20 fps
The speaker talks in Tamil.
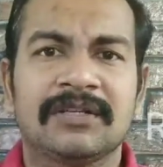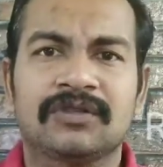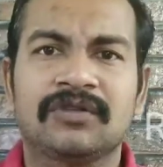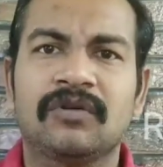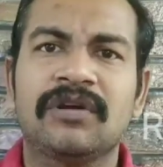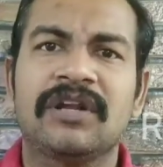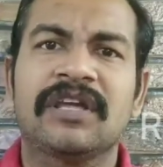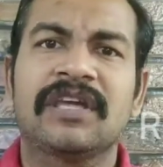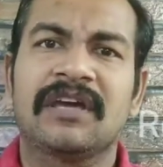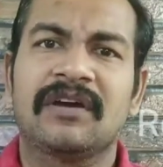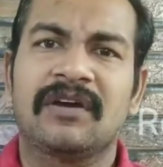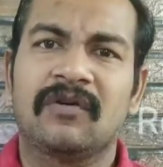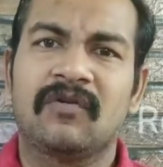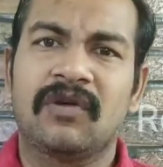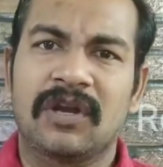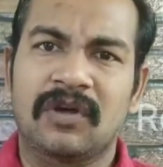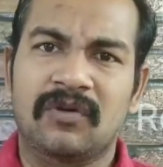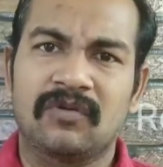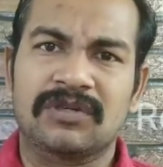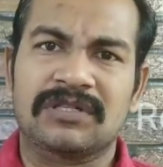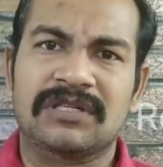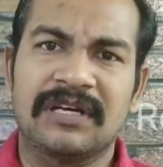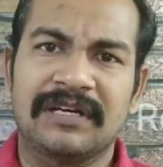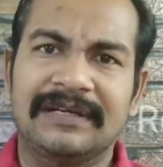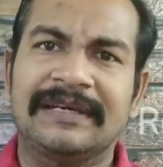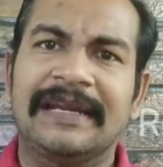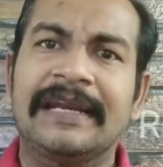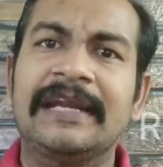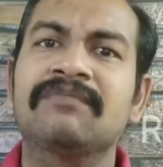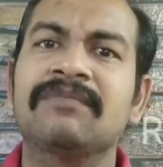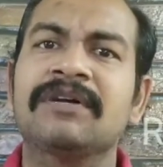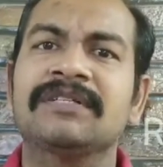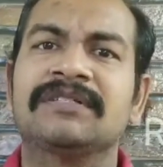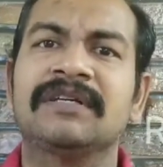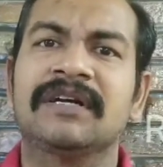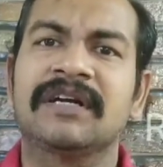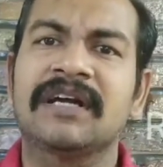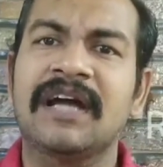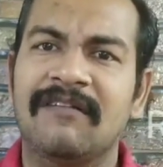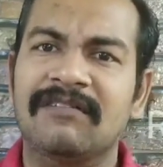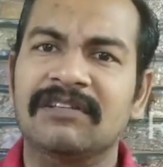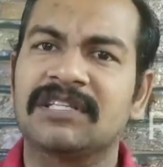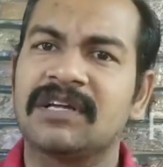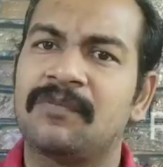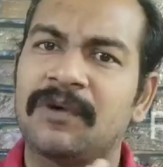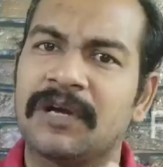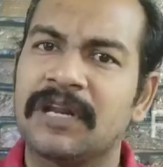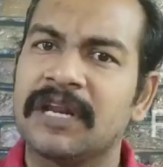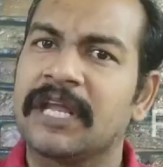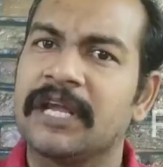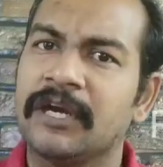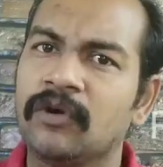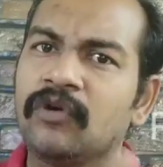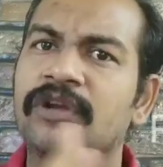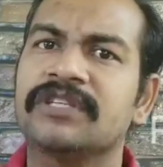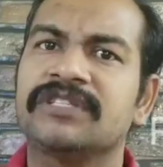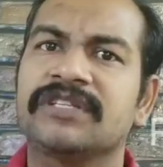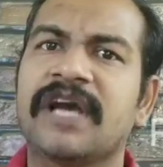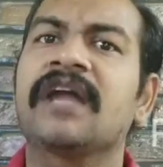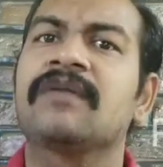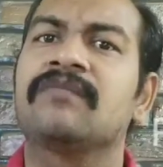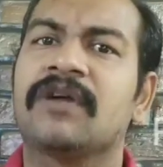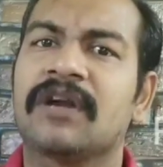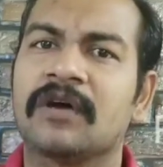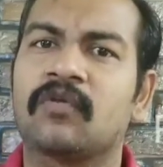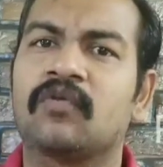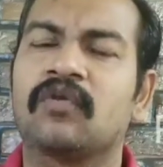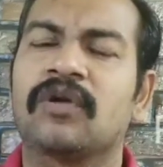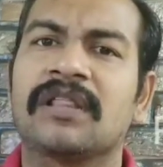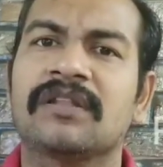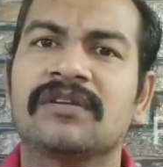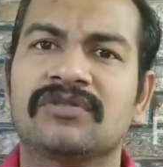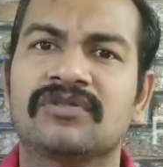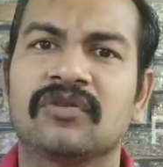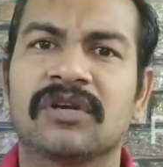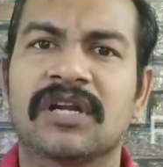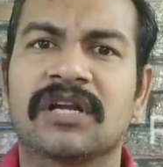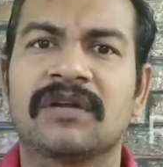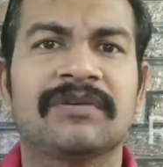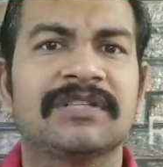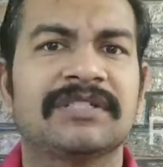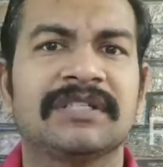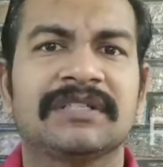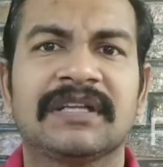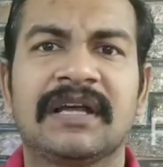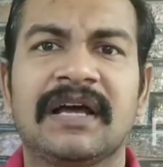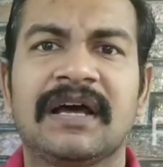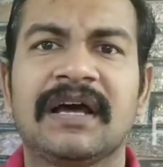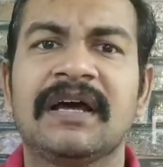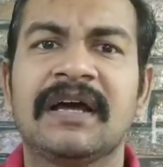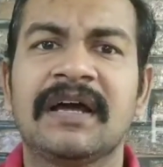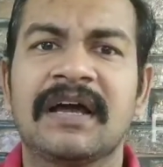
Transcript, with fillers: ஸோ நீங்கள் உங்களுக்கு ஒரு சில ட்ரீட்மெண்ட்ஸ் இருக்குது அவசரப்பட்டு நீங்க டியூட்டி ஜாயின் பண்ணக்கூடாதுன்னு சொல்கிற பட்சத்தில்